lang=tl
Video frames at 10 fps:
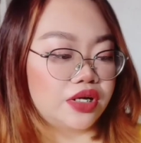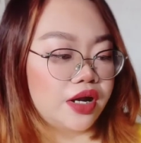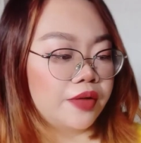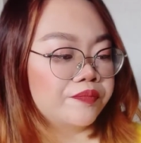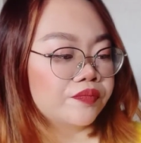
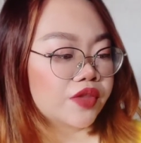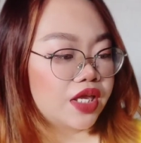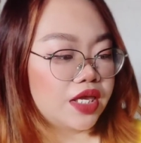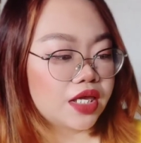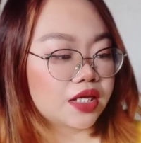their
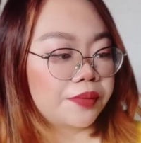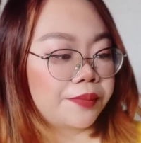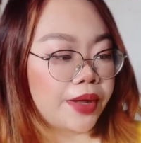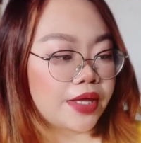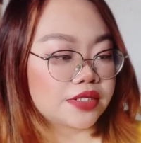Ink
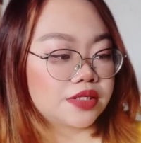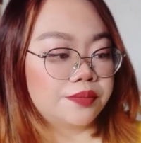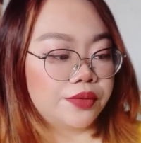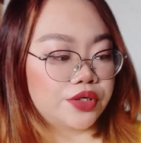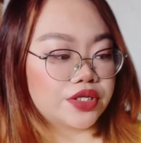
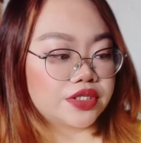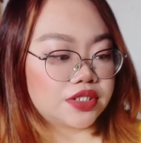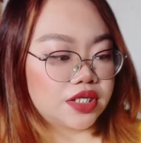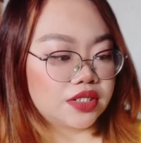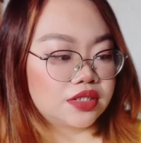Matte Blur
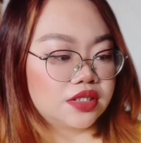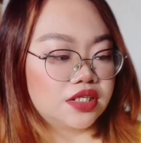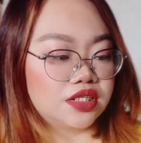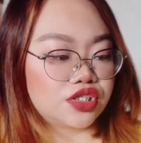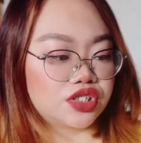Tint
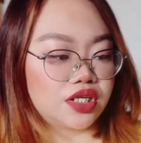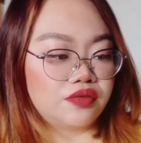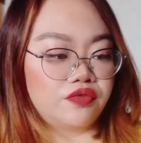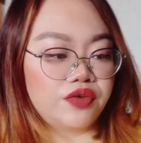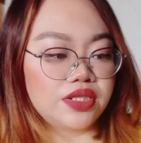in the
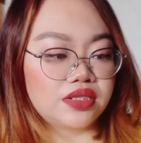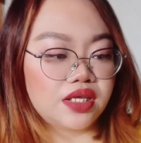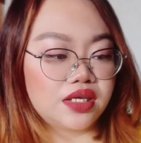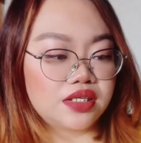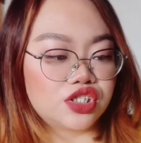shade
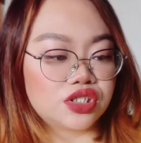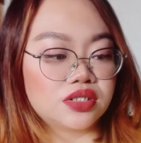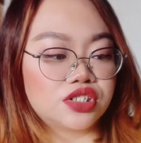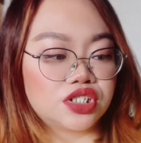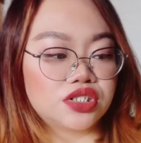
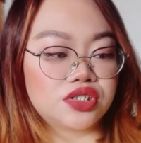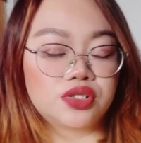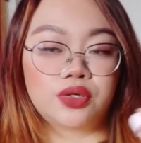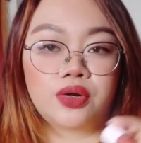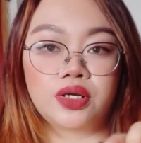Vintage
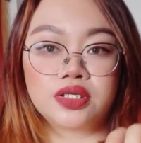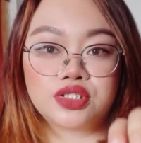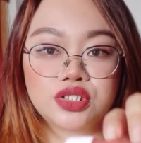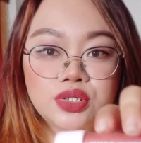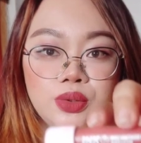Ginger
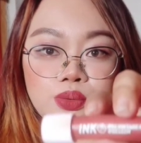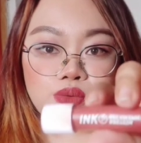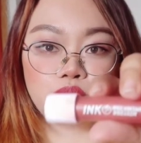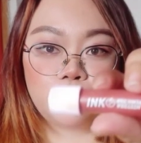or 02.